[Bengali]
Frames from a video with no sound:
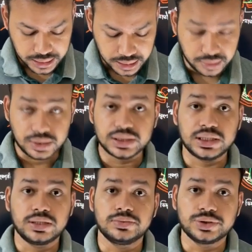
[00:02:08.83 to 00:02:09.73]
তাহলে
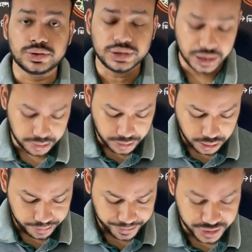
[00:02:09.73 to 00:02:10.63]
সেটা অবশ্যই জানাবা
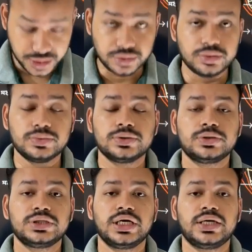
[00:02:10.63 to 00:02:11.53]
সেজন্য
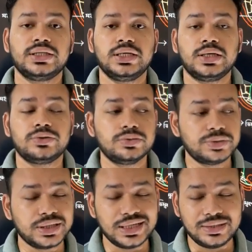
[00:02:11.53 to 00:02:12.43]
অবশ্যই শেয়ার দিয়ে গ্রুপে